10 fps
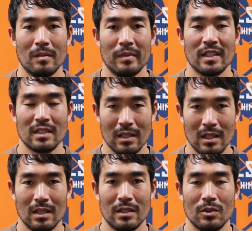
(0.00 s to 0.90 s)
皆さん
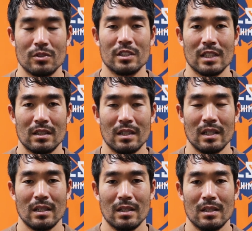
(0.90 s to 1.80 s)
が一つになって
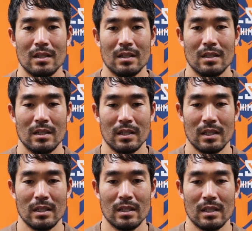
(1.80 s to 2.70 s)

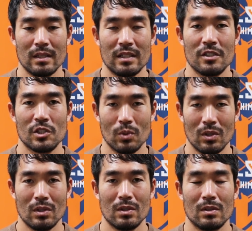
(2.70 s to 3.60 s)
えー、選手
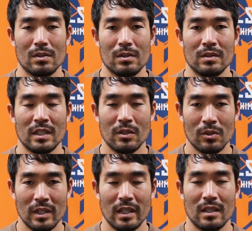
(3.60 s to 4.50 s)
を全
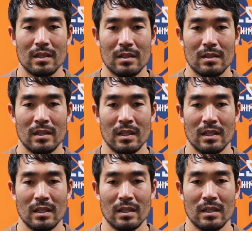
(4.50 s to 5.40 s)
力で、
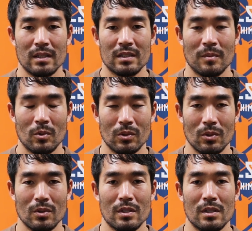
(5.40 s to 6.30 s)
えー、
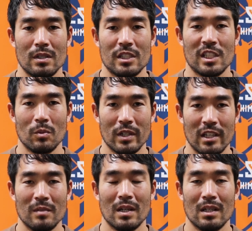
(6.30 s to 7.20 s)
サポートしてもらえ
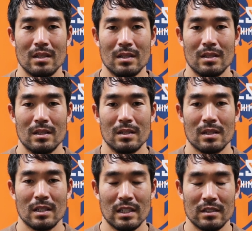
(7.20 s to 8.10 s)
れば
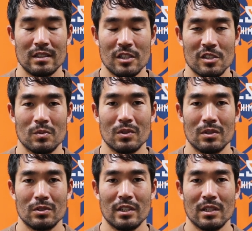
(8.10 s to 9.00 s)
必ず選手も
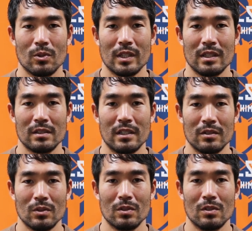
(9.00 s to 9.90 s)
それに応えてくれる
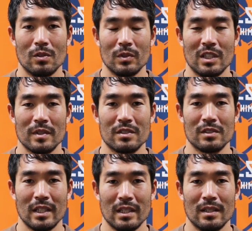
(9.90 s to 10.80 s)
と思ってます
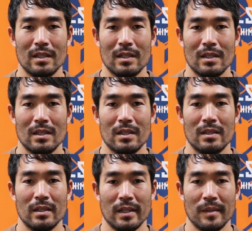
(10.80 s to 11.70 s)
ので、
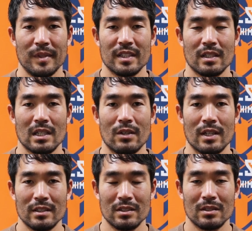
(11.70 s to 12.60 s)
えー、皆さん変わ
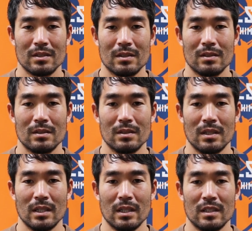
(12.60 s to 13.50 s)
らず、
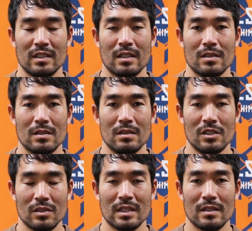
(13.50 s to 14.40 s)
えー、
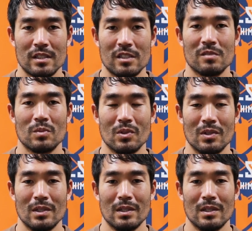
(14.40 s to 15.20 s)
2023シーズンも、